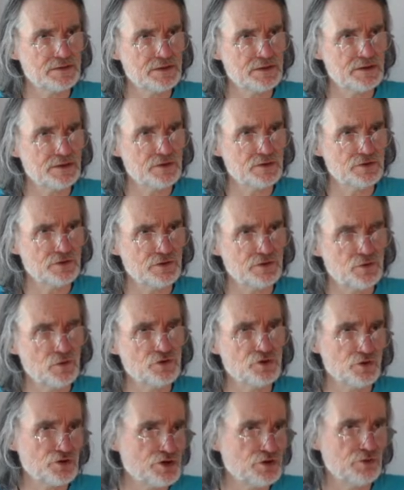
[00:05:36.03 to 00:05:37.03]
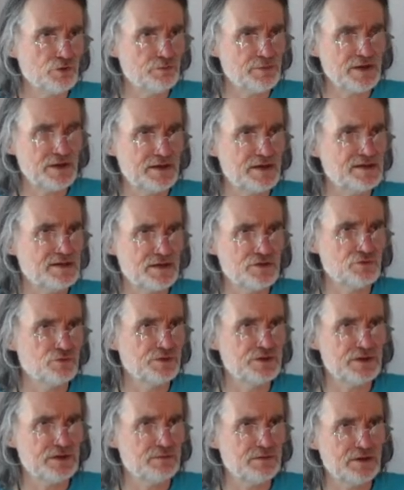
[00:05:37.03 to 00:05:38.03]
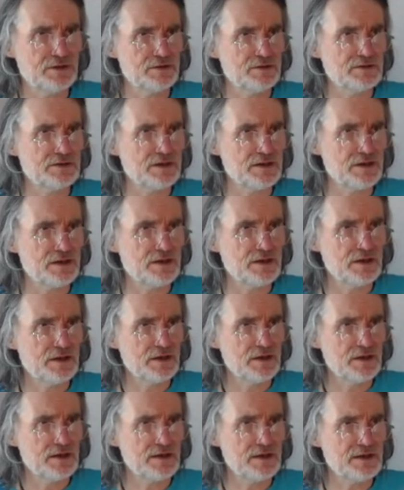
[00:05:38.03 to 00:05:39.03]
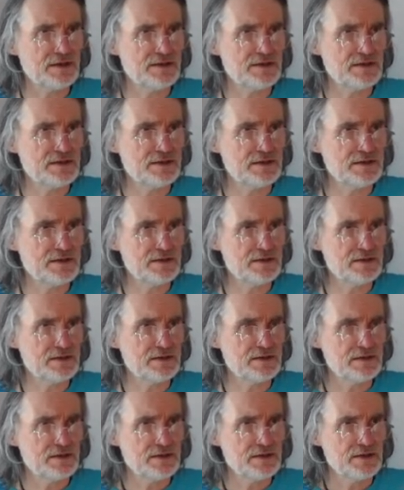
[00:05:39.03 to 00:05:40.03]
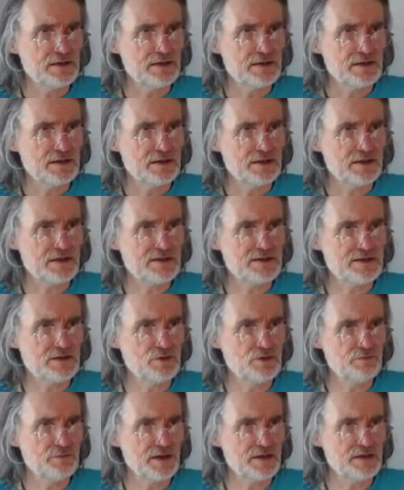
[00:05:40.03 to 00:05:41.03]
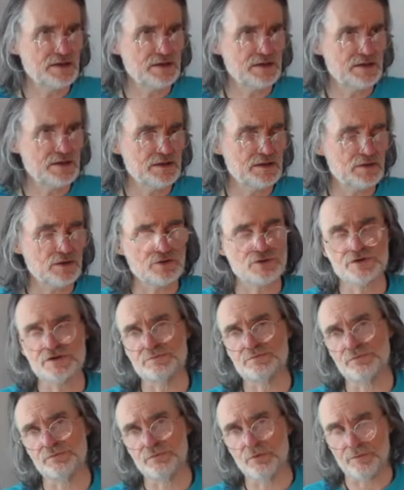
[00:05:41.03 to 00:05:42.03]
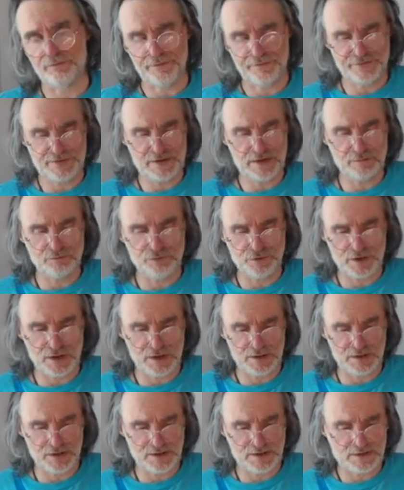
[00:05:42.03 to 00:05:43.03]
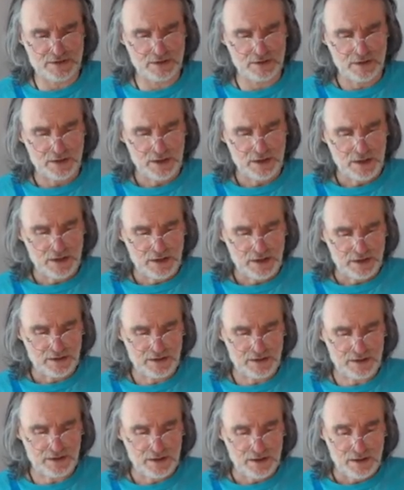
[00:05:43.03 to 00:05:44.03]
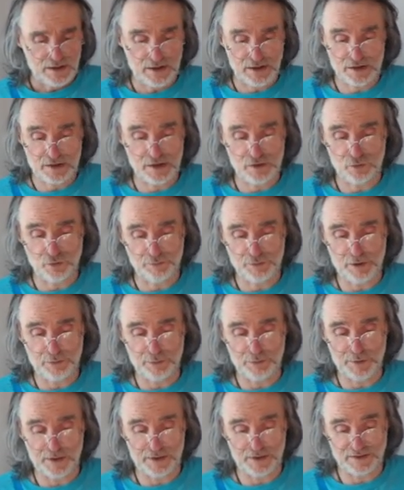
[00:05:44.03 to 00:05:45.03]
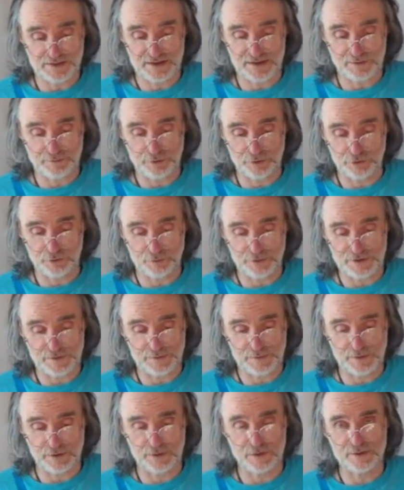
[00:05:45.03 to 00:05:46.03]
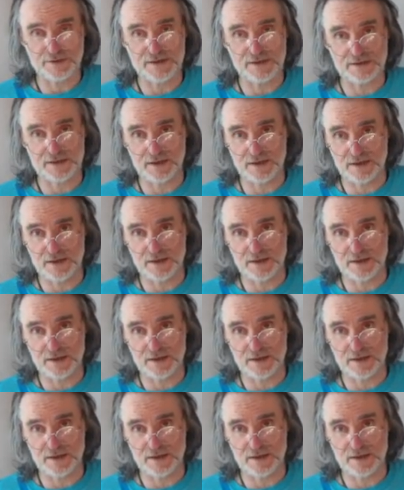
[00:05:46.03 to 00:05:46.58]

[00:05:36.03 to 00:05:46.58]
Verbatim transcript: aux, origines de l'humanité, c'est le sous-titre, mais c'est et si, et si l'humanité. Oh, je sais plus. Bon, c'est un bouquin intéressant qui, et qui est tombé à peu près dans cette époque de projet dans le cancer, c'est-à-dire